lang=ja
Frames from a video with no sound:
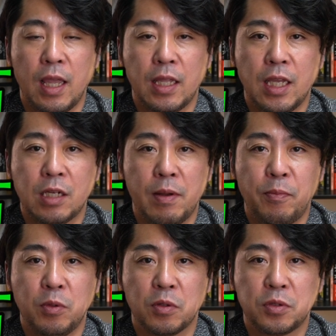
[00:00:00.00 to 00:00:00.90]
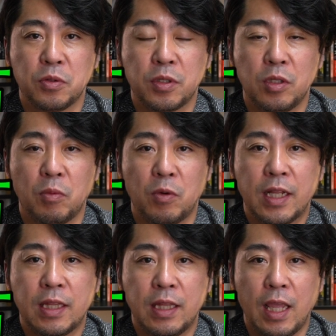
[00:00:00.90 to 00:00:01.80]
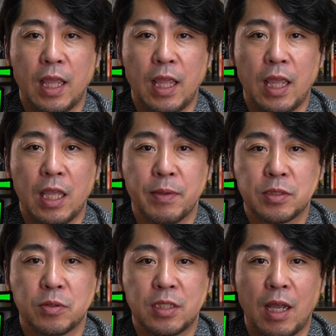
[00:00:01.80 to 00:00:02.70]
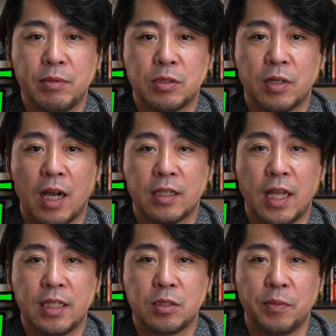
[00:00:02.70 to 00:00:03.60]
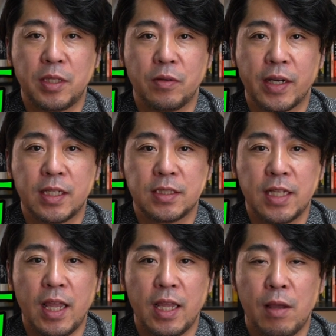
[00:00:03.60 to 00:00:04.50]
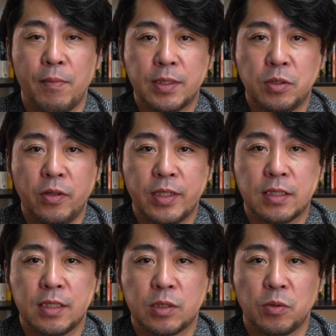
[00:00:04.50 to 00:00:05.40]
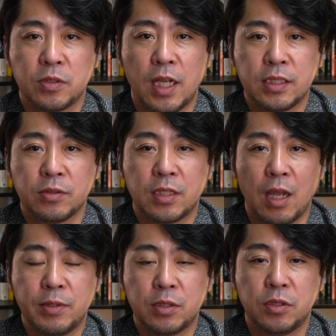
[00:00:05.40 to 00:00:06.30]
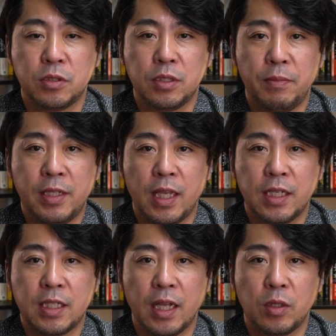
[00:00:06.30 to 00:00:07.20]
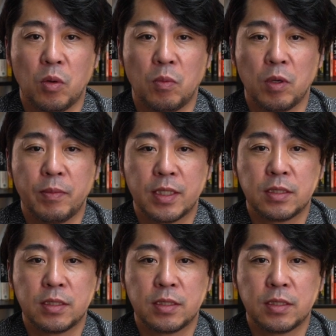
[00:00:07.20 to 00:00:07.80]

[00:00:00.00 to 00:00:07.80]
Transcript: 200万ポンドの賞金をもらって、今そのサービスの拡大に努めてるわけですね。まあ、それではですね、この3社のサービス順に見ていきたいと思いま